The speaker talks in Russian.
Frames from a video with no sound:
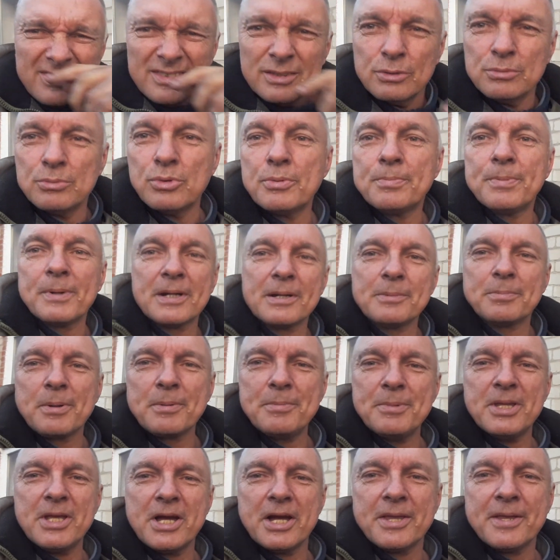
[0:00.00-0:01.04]
Думаю, пора
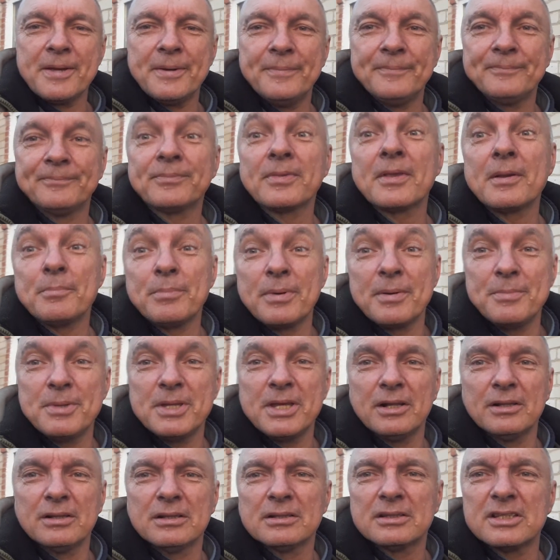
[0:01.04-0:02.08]
поменять.
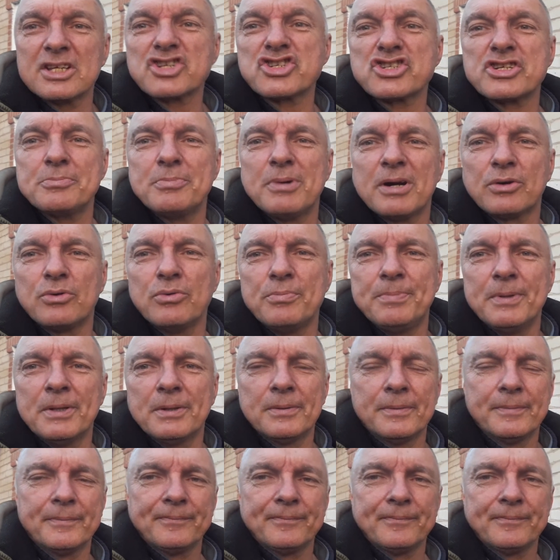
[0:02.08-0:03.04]
Поменял. Ташиба купил.